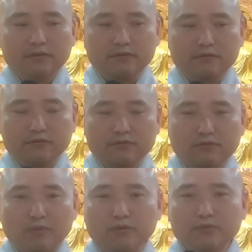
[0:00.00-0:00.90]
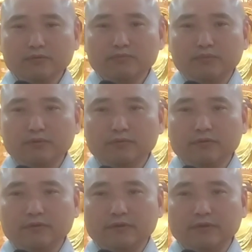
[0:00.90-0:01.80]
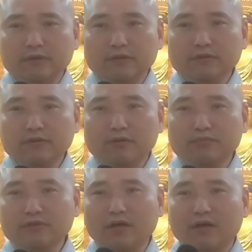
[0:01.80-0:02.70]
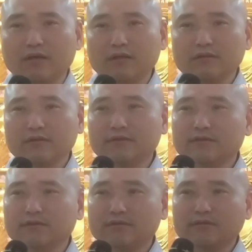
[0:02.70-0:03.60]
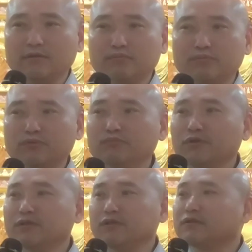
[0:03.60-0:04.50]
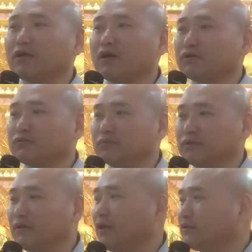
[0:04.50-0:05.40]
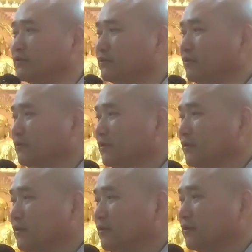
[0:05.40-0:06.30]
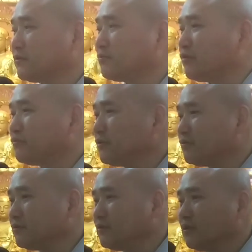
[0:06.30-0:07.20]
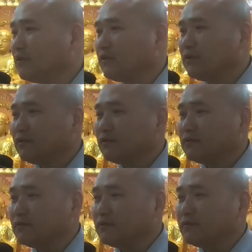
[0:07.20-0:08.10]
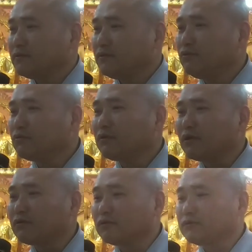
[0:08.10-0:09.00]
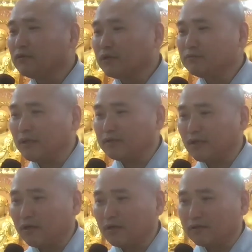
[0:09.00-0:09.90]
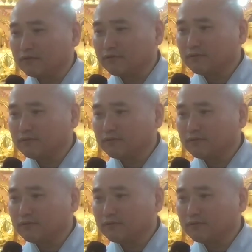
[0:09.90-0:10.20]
어, 과보는 있는가 없는가 이제 분명히 있다라고 믿어야 되죠. 그지만 우리는 어, 지옥 갈 걱정을 하지 말자.